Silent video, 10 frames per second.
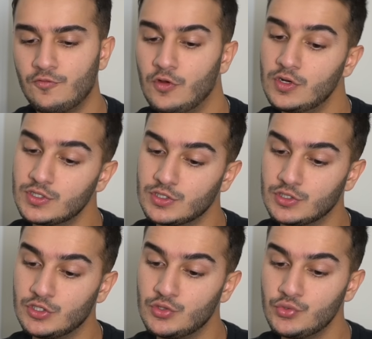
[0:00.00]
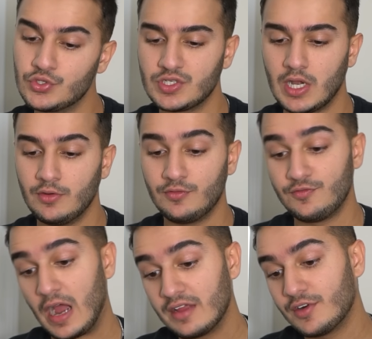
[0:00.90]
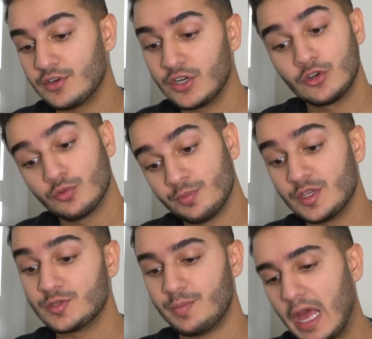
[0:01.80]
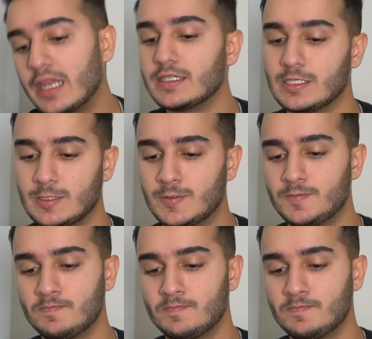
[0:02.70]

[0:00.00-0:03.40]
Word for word: फर्स्ट यू सेंड फाइव हंड्रेड रुपीज बैलेंस